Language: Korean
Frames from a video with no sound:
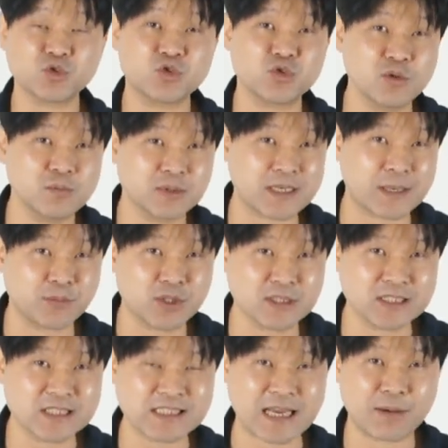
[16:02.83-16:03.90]
주름
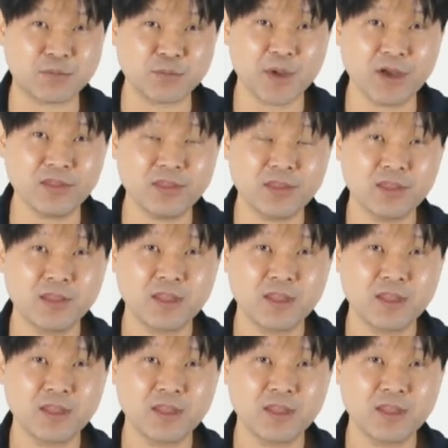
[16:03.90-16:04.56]
잡듯이 잡으면